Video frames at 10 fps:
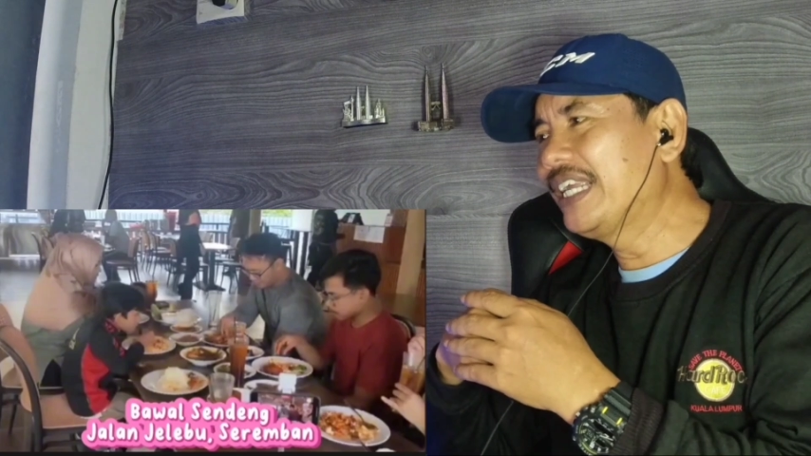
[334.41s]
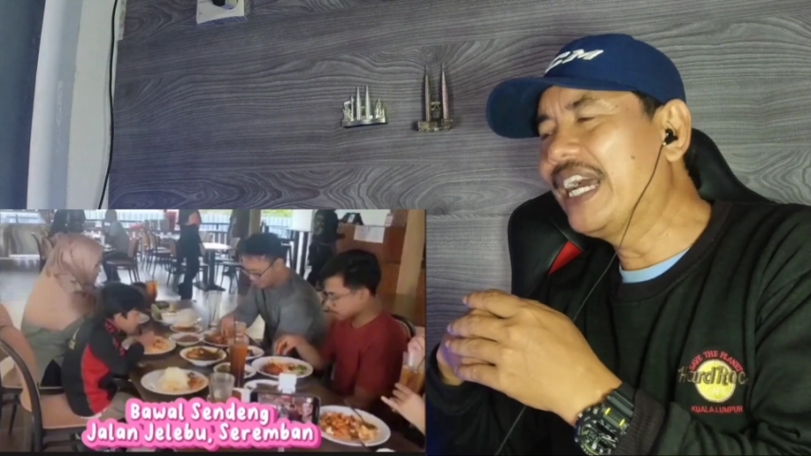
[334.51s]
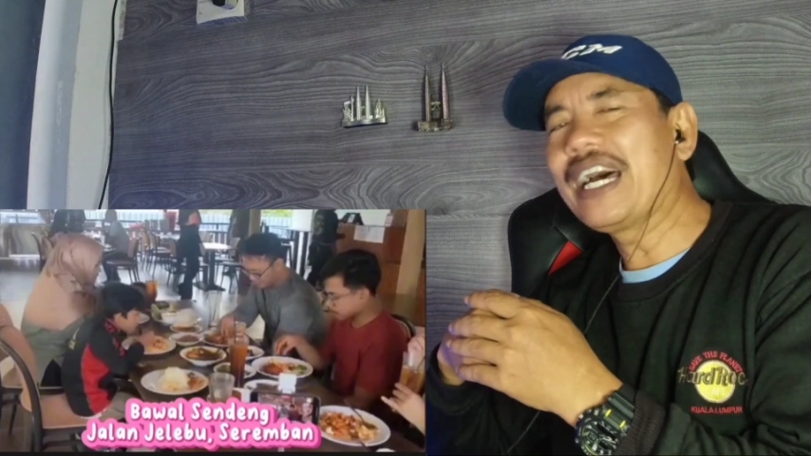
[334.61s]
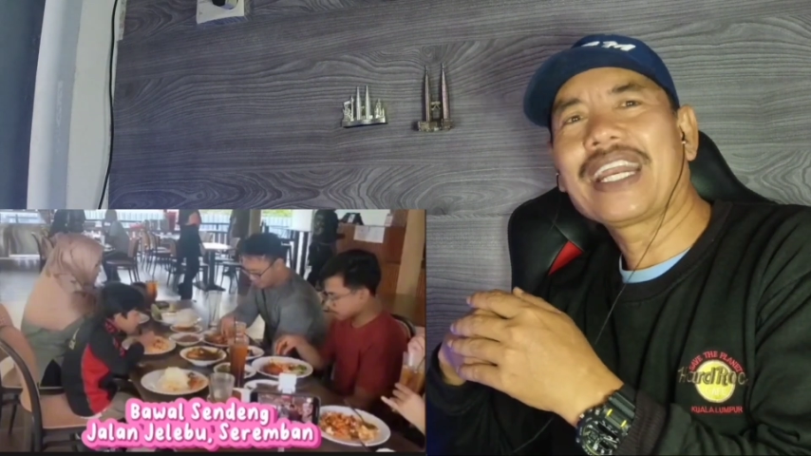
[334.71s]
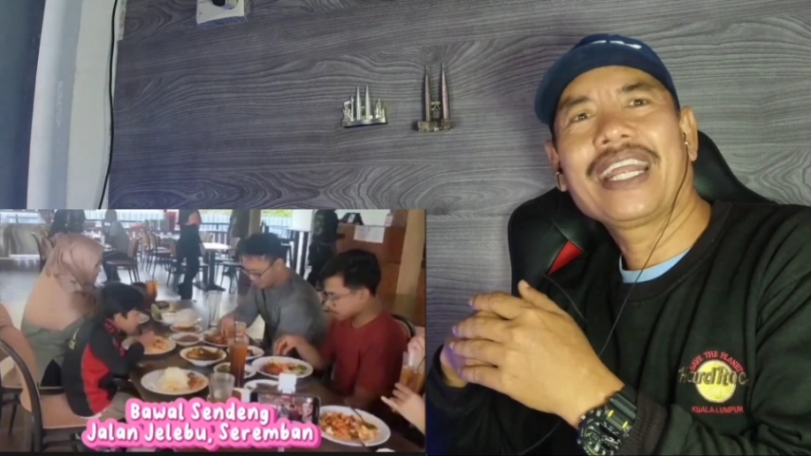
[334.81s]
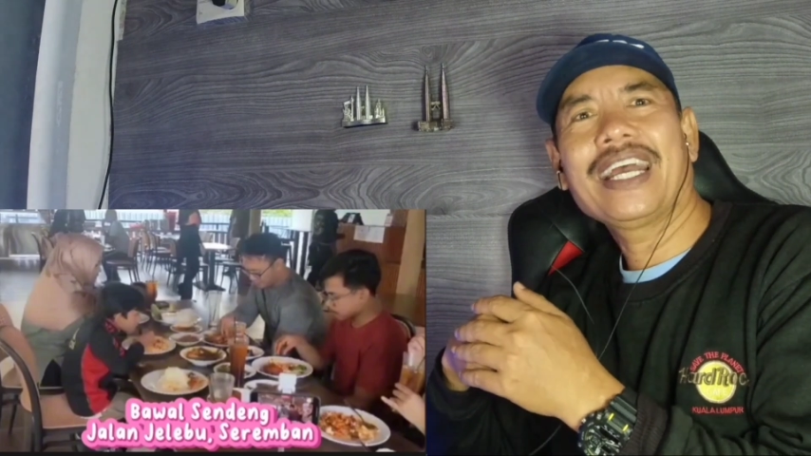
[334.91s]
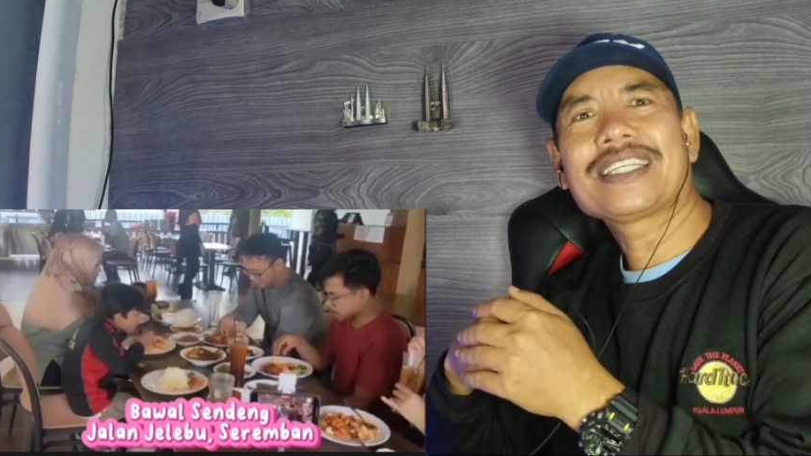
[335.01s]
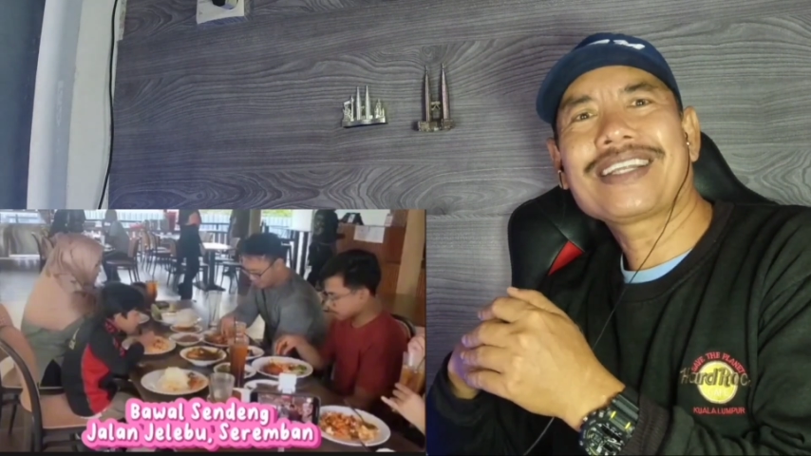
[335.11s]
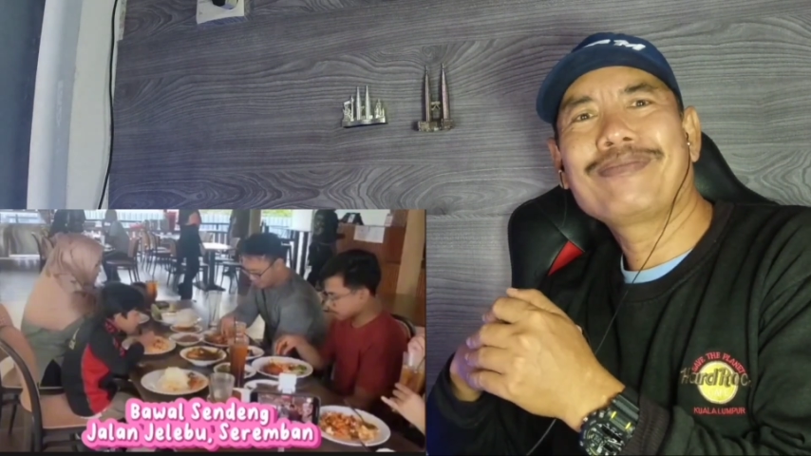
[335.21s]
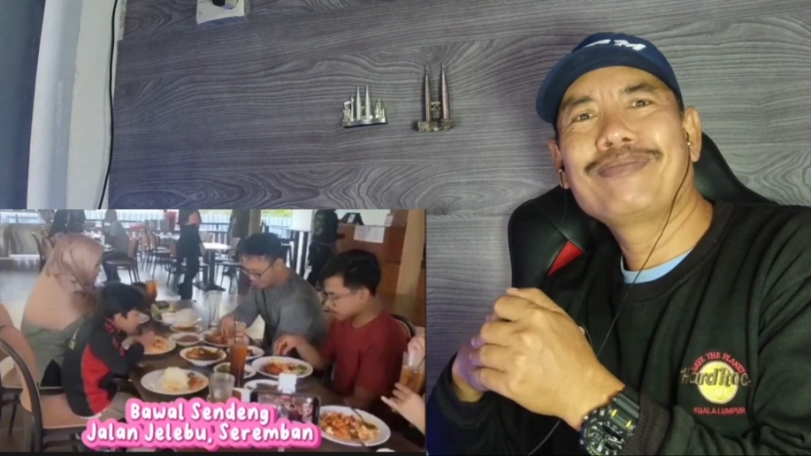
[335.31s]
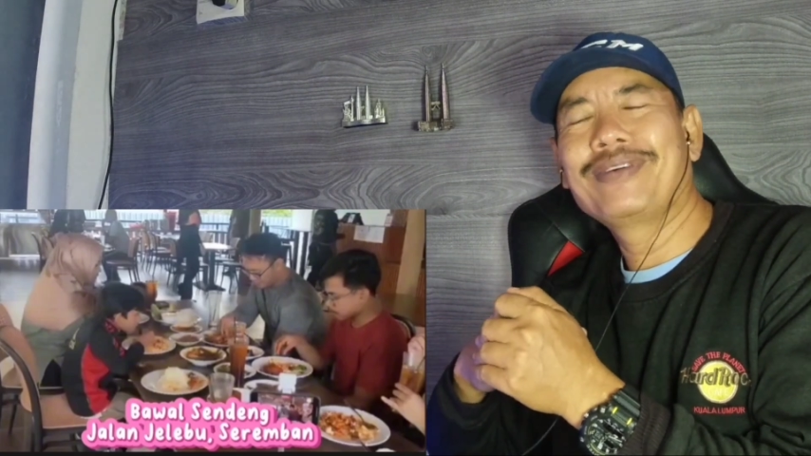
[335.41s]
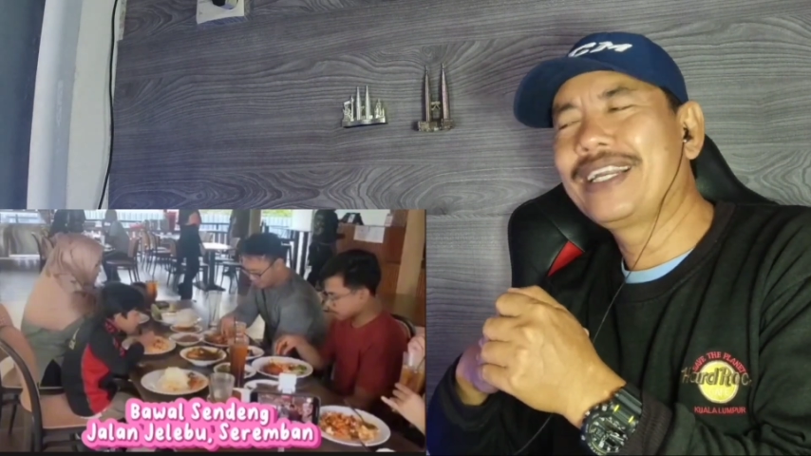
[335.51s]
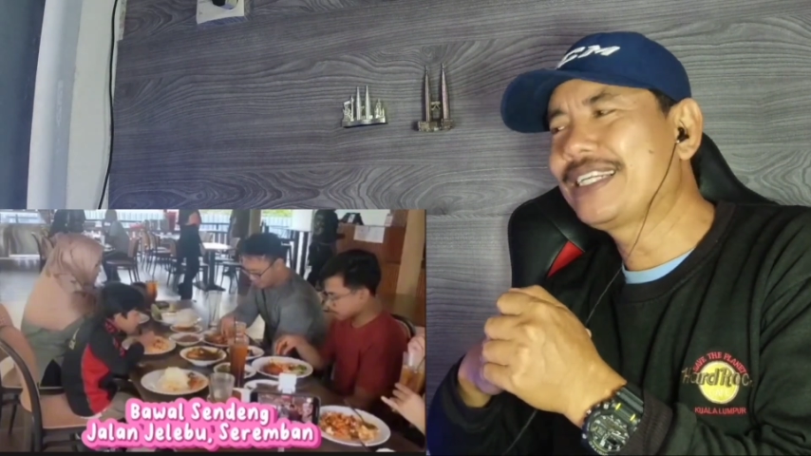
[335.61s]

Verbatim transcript: di area Seremban